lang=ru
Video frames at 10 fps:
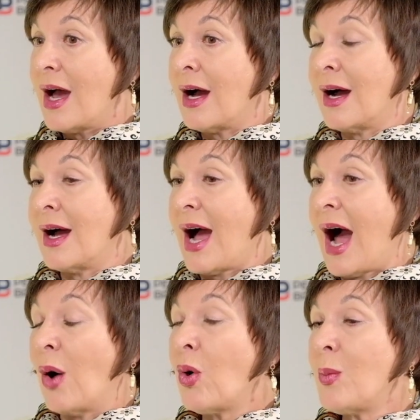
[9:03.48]
А,
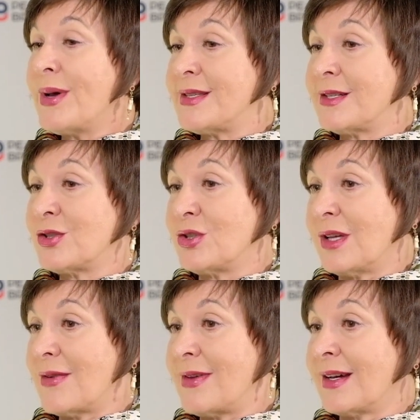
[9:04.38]
а оба этих
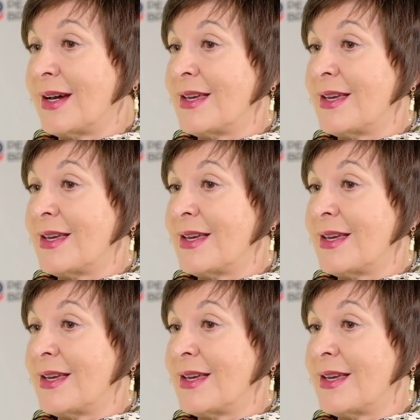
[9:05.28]
человека,